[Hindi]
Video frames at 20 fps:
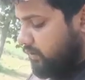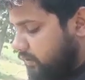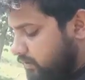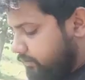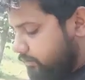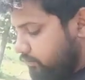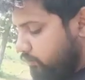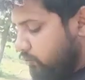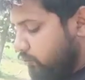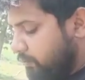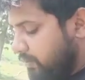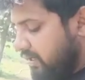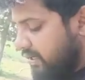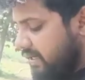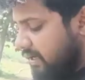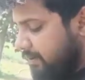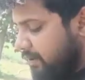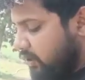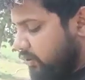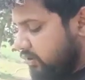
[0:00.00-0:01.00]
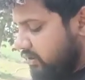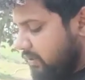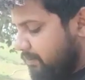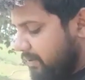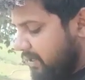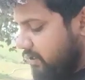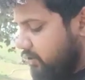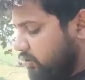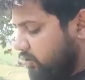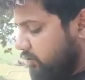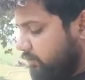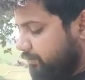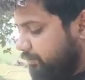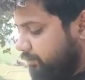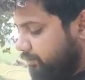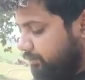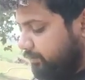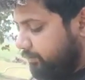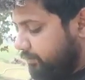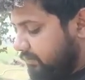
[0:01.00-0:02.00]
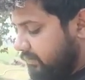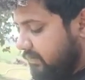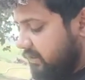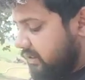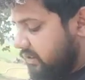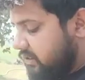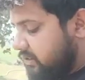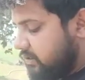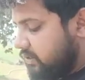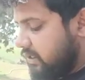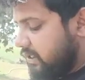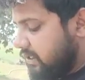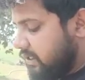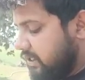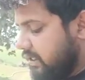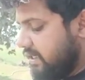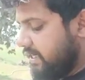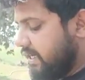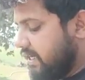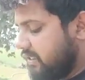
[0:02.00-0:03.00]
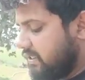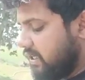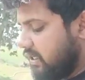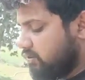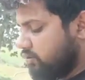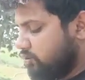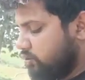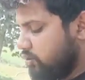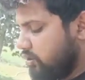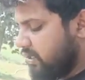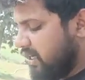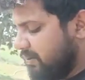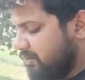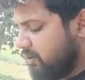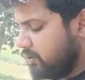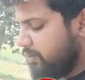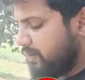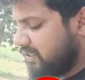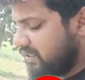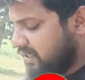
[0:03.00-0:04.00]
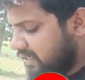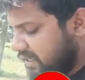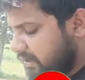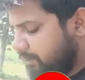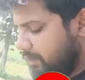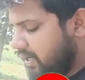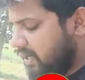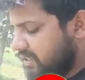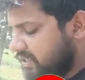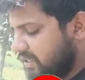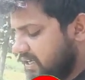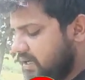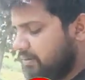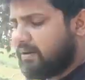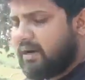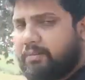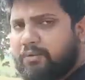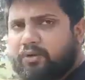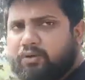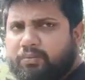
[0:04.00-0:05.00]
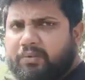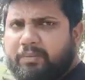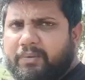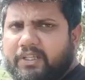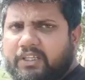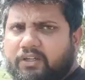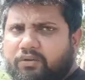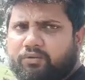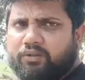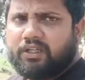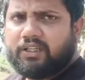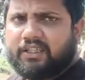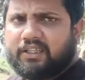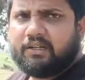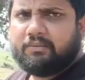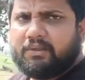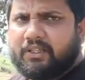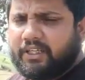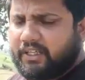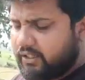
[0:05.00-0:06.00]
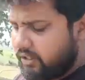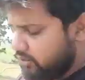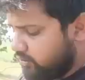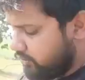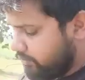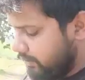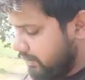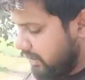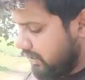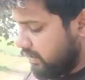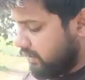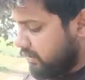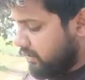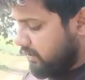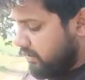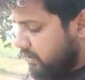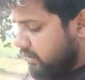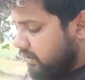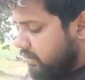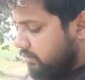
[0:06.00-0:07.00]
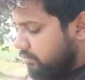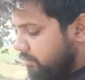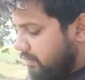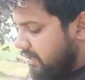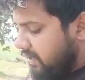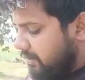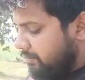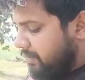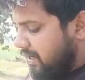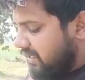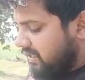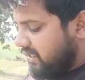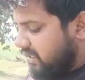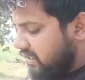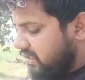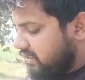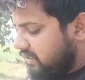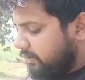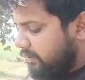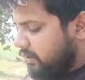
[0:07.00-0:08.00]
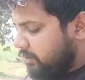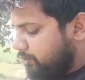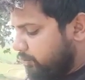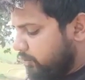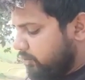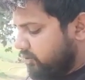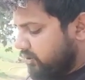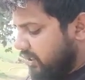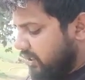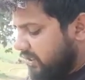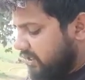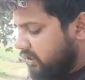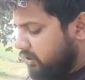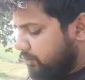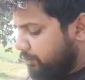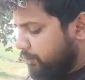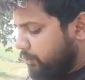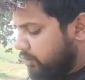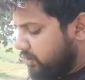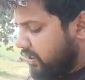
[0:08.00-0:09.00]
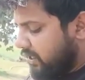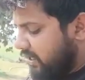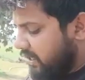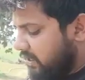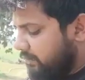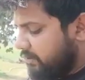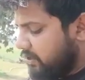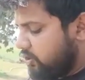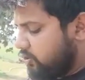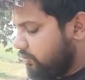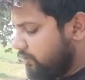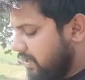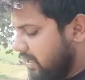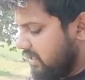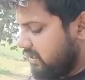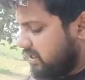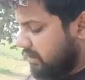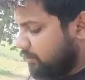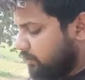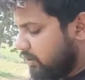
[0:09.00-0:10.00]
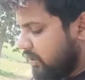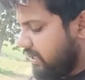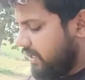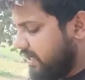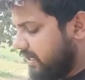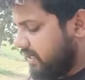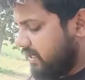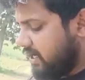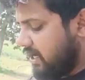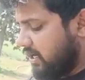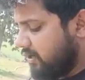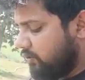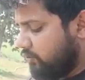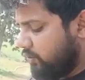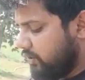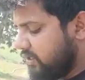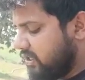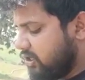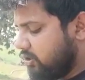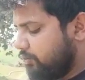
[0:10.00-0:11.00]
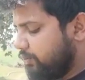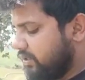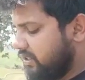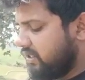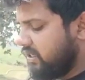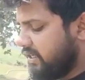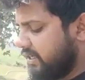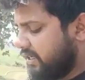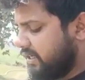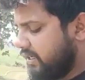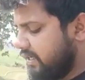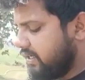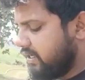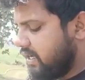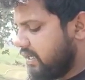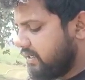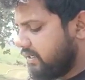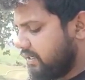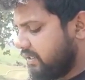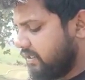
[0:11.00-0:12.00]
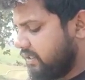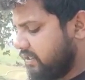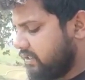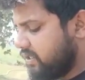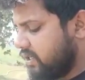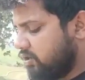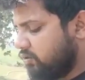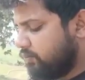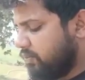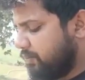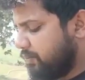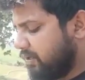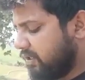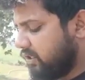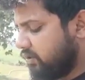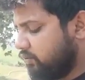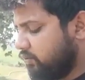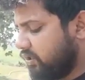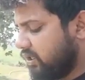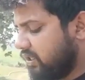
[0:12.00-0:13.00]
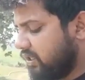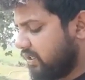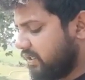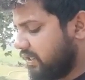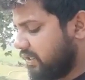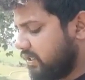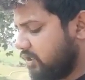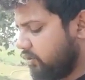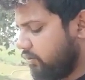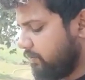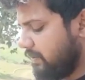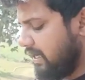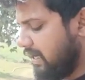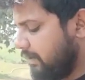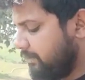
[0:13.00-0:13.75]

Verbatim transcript: मूँगफली का भाव किसान भाइयों तीन हज़ार सात सौ निन्यानवे रुपये से लेकर पाँच हज़ार बावन रुपये प्रति क्विंटल तक हमें देखने को मिला वहीं हम बात कर ले किसान भाई पोस्ता की तो पोस्ता का एवरेज जो माल था वो रहा एक लाख नौ हज़ार रुपये से लेकर एक लाख इकतीस हज़ार रुपये प्रति क्विंटल तक देखने को मिला